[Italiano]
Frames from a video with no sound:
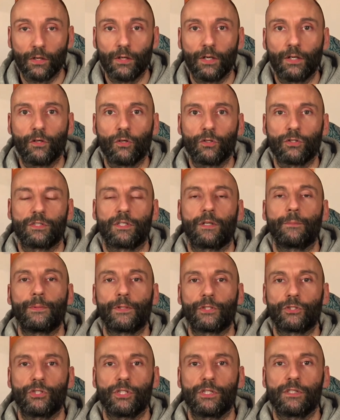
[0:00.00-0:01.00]
alla nostra
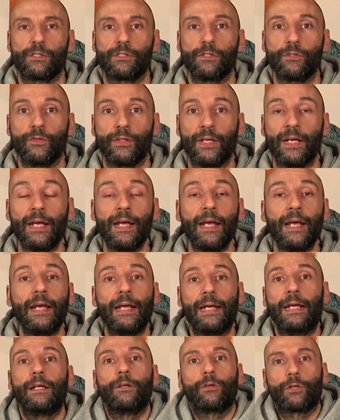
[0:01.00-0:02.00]
percezione
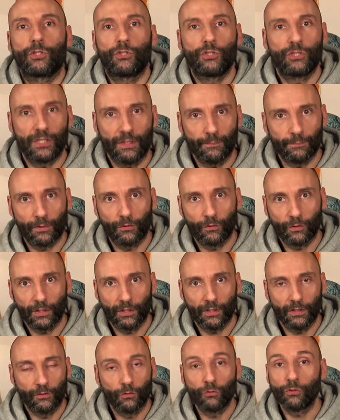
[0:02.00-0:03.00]
e allora ci,
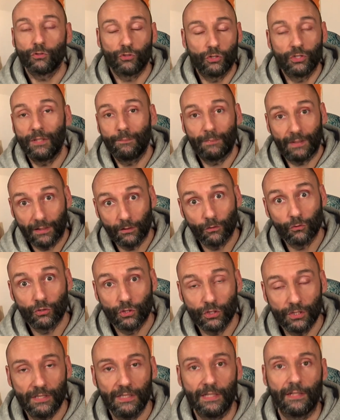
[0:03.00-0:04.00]
che, non, ci sembra che non
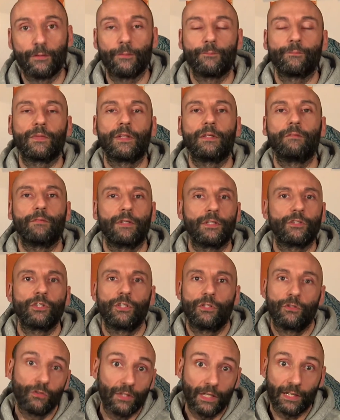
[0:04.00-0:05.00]
ci siano,
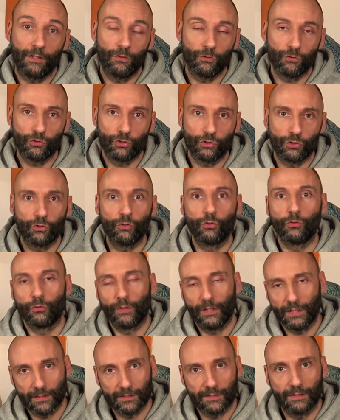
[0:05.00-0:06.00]
invece non è che non ci sono,
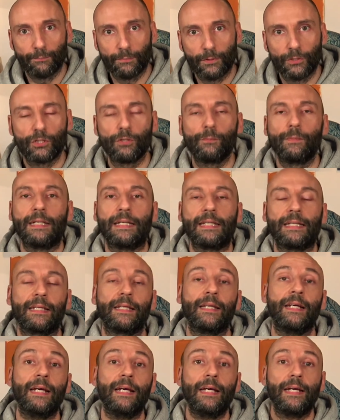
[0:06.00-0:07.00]
è semplicemente
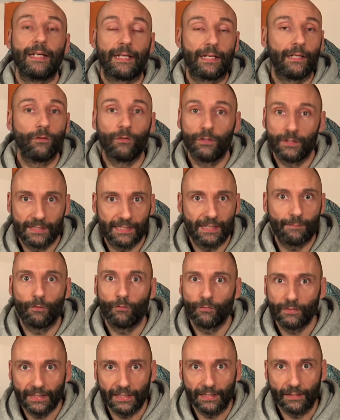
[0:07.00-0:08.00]
che non li stiamo
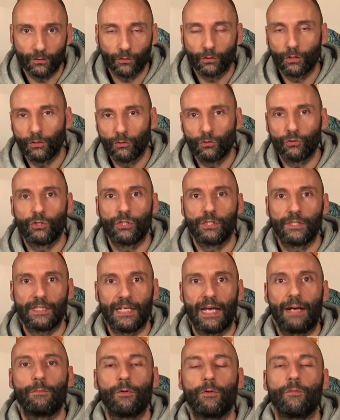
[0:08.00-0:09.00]
vedendo, che non ci
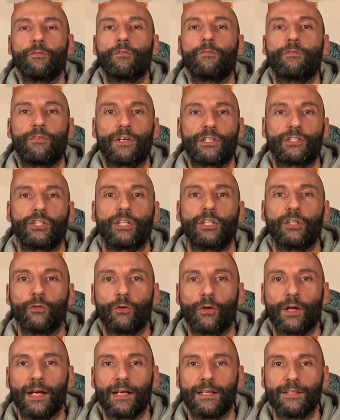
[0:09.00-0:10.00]
stiamo
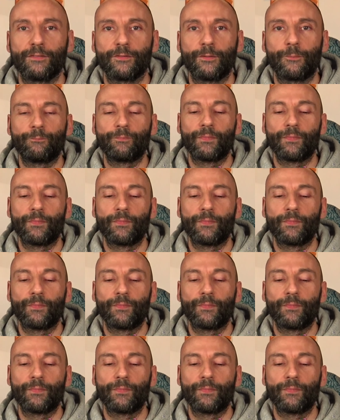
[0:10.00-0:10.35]
facendo caso.